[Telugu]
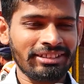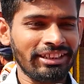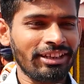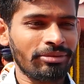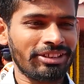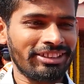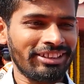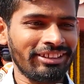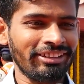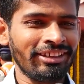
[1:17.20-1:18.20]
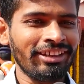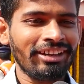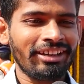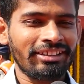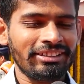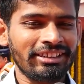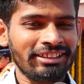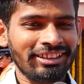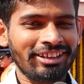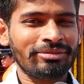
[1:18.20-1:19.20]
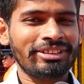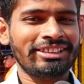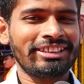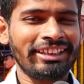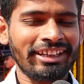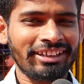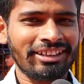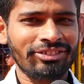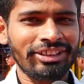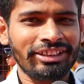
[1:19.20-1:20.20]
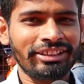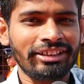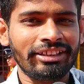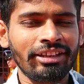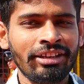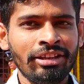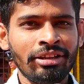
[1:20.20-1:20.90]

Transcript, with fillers: శ్రీరామరాజు అండి అది సీతారామరాజు కింద ఎలా కన్వర్ట్ అయిందంటే